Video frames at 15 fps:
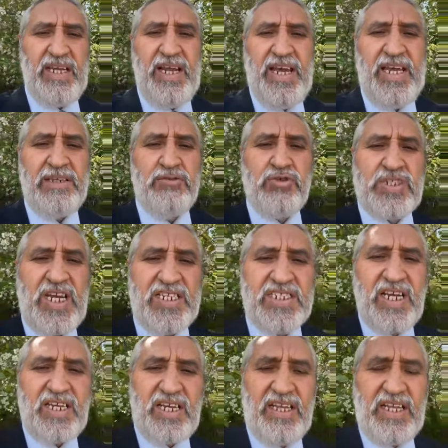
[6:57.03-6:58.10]
yine en güzel
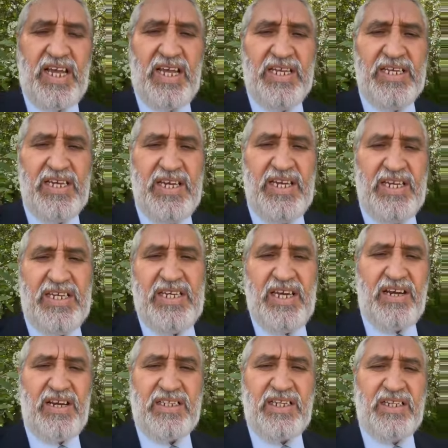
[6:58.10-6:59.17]
şekilde
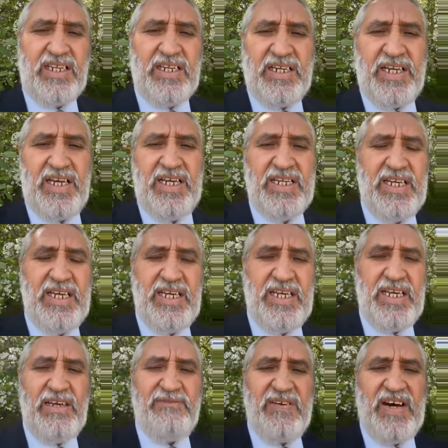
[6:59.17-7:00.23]
yaratıldığını
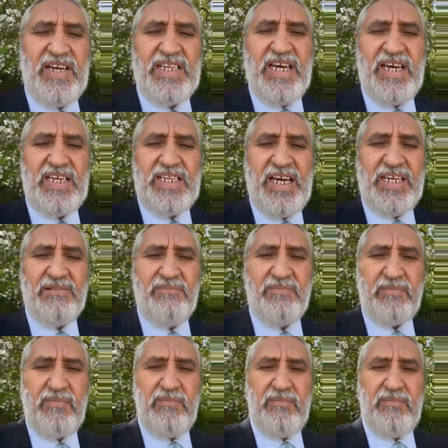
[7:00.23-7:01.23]
ifade eden